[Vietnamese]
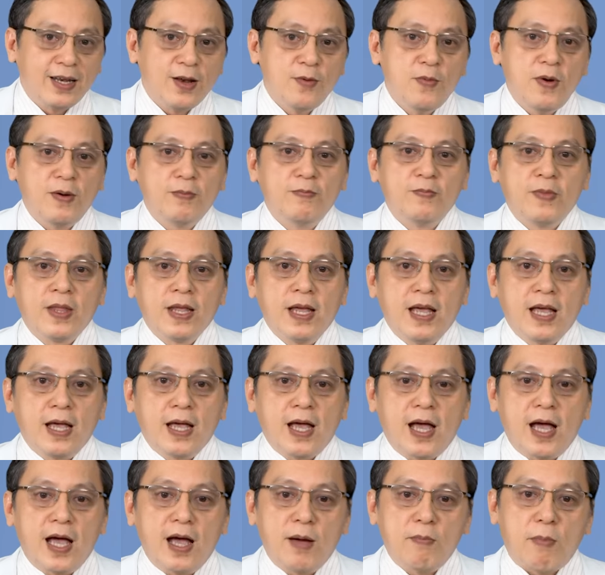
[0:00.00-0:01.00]
đúng không
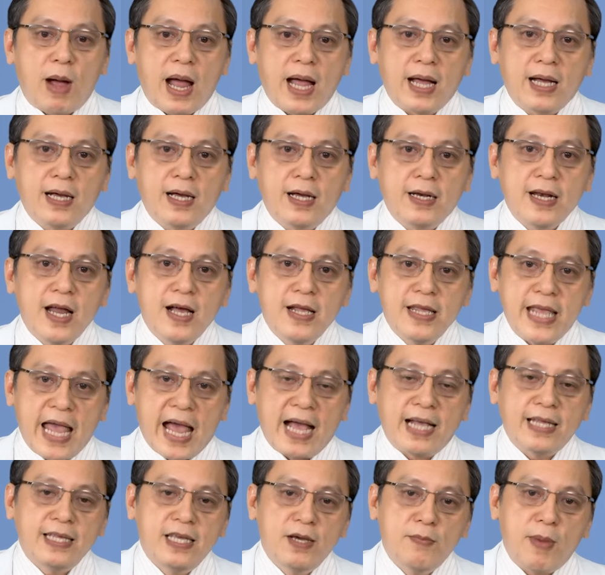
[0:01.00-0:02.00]
à, bạn à, đơn
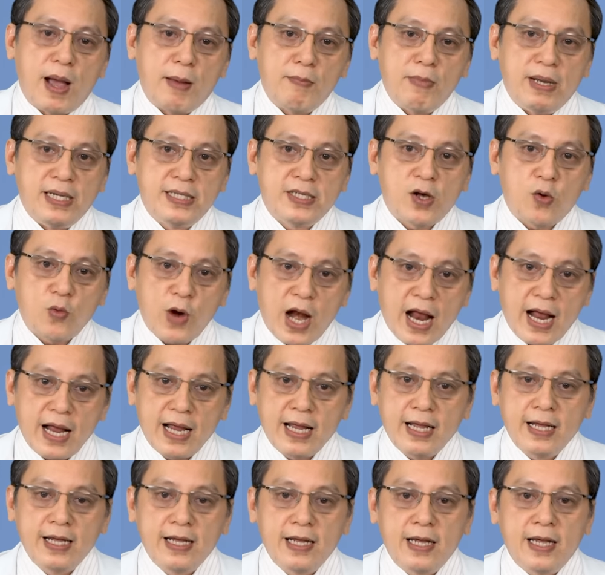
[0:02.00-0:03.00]
giản như bạn bị sâu răng
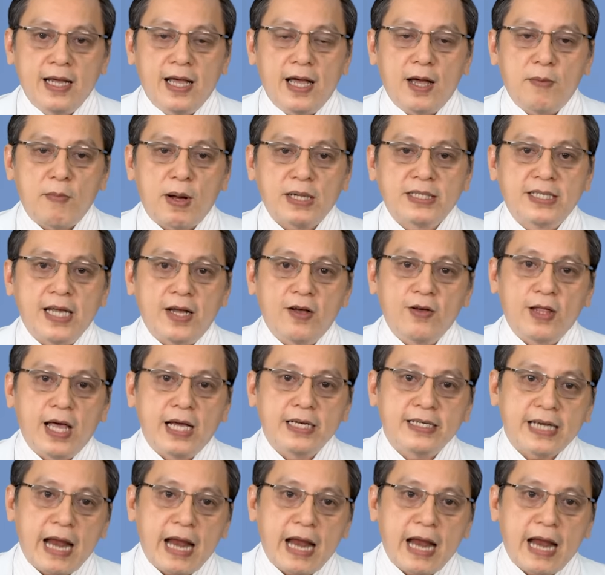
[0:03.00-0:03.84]
à, bác sĩ có thể